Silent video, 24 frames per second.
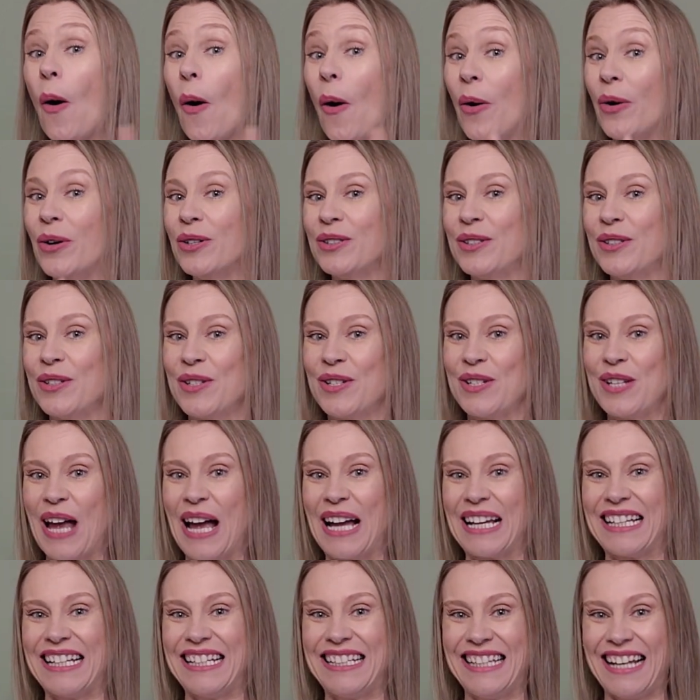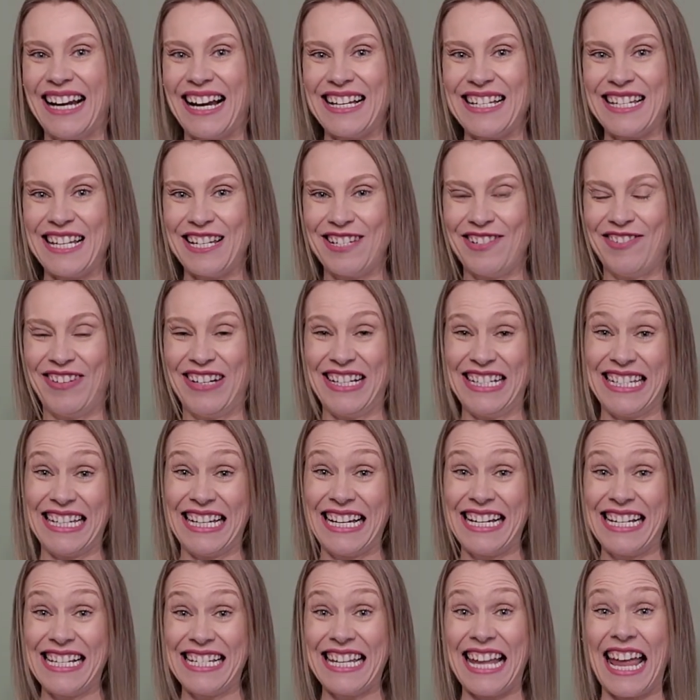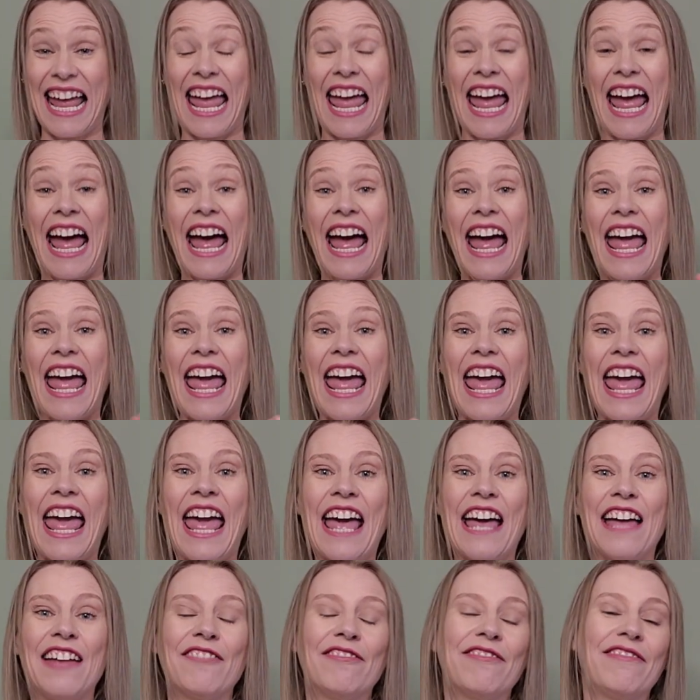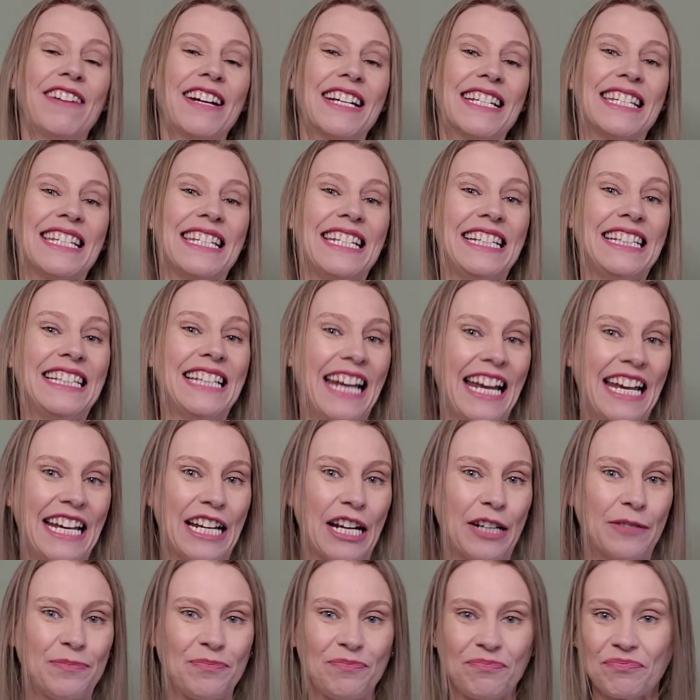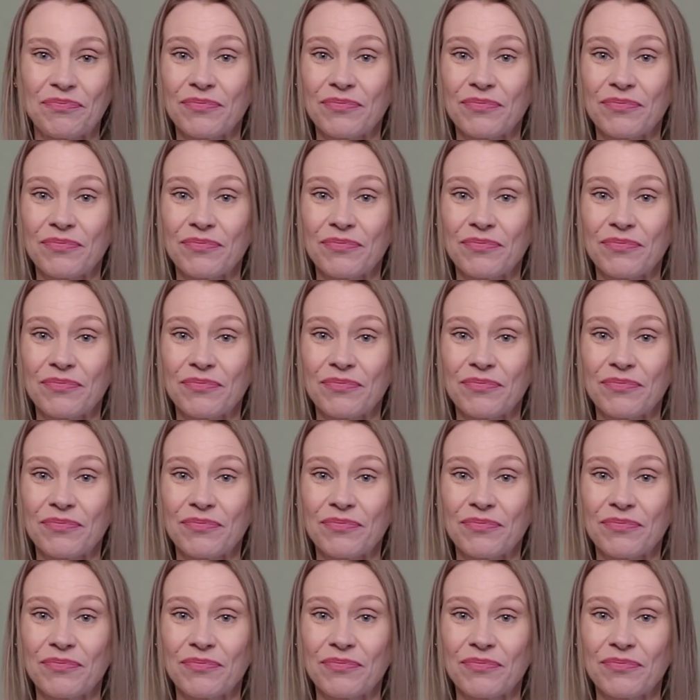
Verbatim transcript: Outro chá que traz refrescância é a erva cidreira.